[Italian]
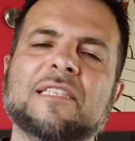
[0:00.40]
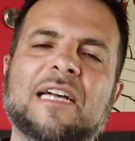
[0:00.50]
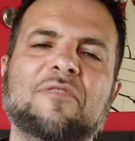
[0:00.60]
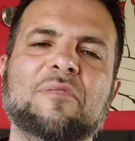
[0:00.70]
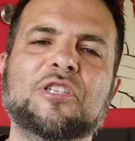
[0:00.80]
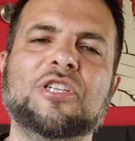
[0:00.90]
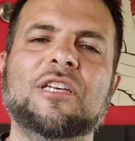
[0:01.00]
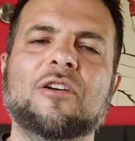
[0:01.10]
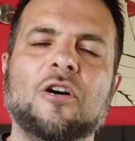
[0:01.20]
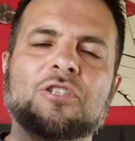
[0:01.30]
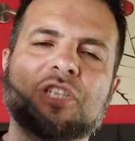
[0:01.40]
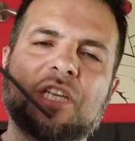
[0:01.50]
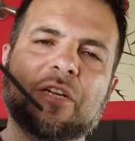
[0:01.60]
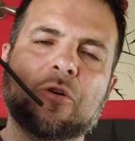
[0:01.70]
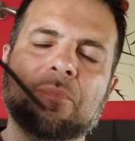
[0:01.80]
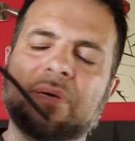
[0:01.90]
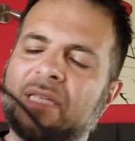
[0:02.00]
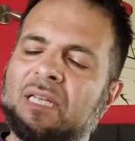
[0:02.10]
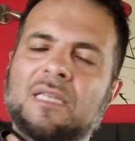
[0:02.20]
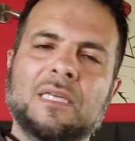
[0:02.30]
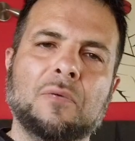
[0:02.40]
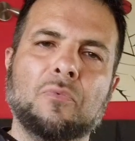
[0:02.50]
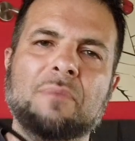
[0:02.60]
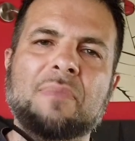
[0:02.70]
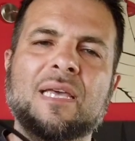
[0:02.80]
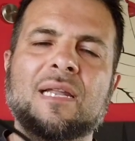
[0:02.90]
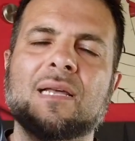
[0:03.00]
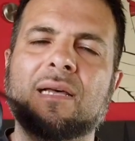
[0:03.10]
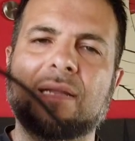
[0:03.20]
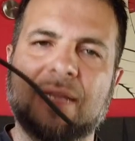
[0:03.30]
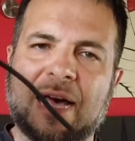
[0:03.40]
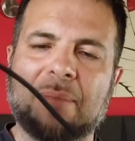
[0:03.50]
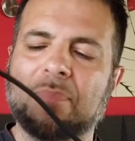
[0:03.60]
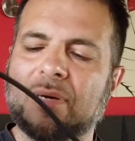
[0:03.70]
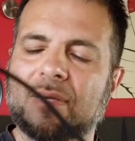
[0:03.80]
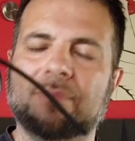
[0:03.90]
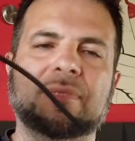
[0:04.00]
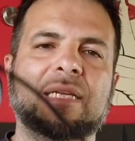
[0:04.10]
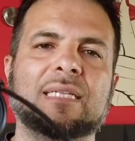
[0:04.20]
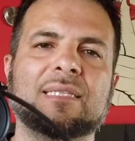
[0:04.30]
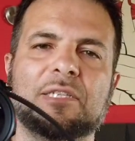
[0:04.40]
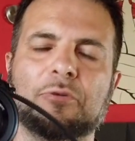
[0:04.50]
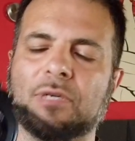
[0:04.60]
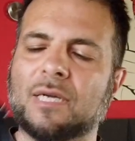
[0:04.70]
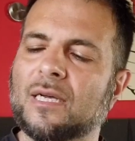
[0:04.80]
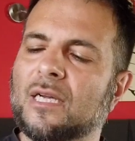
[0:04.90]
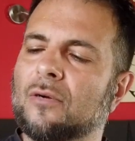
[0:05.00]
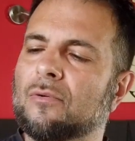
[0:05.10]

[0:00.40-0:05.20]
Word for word: Salve amici, oggi in compagnia di WeBill Lab della Zion,